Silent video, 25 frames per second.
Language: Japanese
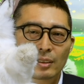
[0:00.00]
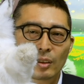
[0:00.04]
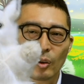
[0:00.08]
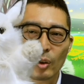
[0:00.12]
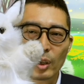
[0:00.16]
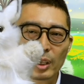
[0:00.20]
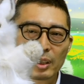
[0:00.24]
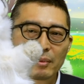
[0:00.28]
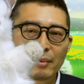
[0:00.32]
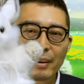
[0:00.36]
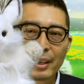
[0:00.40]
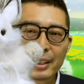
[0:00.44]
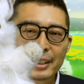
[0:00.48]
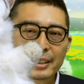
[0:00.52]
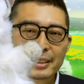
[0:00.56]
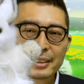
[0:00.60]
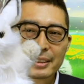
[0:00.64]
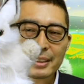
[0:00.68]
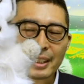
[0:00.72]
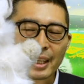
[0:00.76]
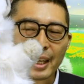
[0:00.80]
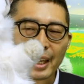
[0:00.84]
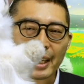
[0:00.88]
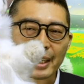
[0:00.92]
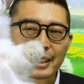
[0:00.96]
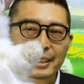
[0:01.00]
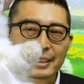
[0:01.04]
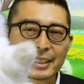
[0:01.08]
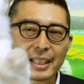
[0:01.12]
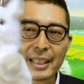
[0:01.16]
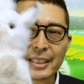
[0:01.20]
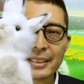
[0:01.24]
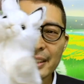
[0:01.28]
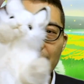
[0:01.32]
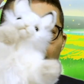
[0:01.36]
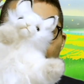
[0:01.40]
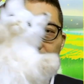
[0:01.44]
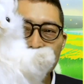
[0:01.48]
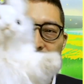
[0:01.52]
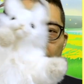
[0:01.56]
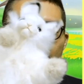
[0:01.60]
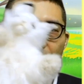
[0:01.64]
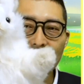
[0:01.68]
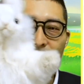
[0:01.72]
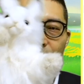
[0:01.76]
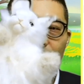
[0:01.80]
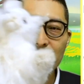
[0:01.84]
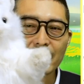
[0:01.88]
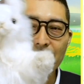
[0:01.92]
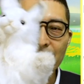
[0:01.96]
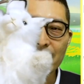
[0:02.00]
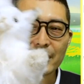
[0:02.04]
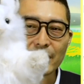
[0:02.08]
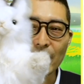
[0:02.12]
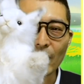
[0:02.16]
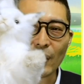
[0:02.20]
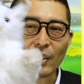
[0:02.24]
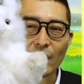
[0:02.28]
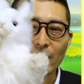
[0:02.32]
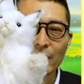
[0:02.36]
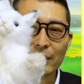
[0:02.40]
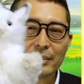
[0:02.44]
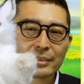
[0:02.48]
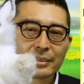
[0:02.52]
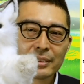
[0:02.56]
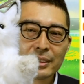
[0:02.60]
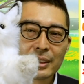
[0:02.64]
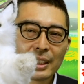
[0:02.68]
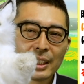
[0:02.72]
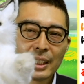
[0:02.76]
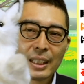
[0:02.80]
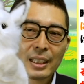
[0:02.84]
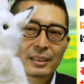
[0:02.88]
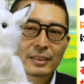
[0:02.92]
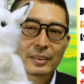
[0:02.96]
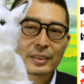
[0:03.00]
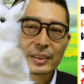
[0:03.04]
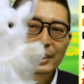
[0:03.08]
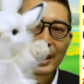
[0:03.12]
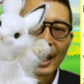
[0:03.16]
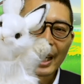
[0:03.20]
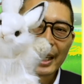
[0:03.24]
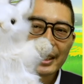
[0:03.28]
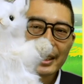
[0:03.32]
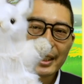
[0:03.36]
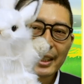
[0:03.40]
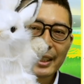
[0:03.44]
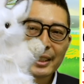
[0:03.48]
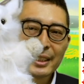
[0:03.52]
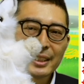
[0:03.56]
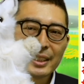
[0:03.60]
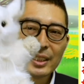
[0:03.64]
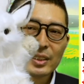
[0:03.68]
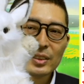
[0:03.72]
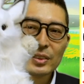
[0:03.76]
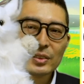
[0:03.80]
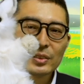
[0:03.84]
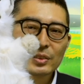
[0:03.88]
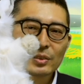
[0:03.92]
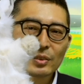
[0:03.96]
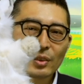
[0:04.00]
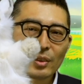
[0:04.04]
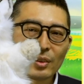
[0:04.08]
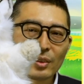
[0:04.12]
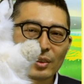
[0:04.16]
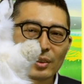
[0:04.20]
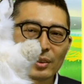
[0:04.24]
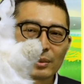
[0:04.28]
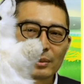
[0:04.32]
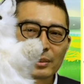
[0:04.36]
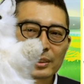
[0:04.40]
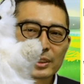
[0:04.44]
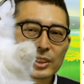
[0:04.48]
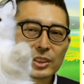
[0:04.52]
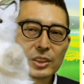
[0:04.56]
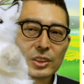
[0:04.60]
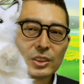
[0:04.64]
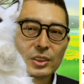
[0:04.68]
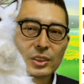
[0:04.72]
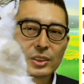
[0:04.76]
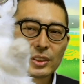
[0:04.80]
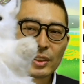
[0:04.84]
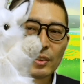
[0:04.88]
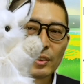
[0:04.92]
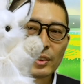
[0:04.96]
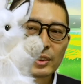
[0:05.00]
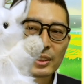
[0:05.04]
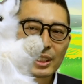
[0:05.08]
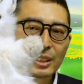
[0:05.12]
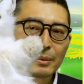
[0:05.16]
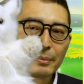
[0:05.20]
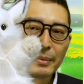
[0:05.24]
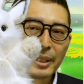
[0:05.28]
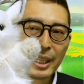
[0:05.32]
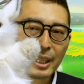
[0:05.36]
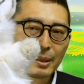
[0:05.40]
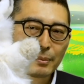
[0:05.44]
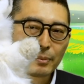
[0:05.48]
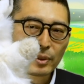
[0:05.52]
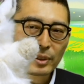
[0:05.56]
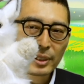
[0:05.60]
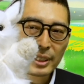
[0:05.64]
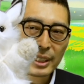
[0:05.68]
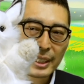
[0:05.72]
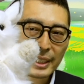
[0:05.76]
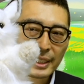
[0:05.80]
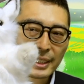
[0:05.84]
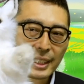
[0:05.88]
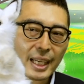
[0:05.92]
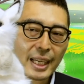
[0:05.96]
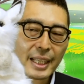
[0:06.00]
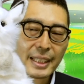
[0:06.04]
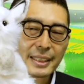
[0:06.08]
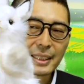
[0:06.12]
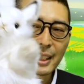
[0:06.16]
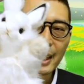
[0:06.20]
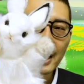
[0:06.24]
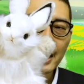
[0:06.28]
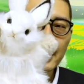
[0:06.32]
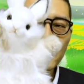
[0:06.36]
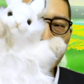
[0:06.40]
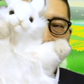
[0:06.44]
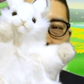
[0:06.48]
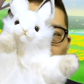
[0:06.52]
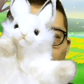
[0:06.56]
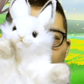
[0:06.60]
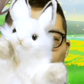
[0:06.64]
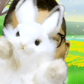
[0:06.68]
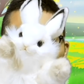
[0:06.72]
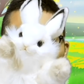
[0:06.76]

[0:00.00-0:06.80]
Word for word: これはですね、全然違うんですよ。具体的に言うと、従業者名簿に記載されてい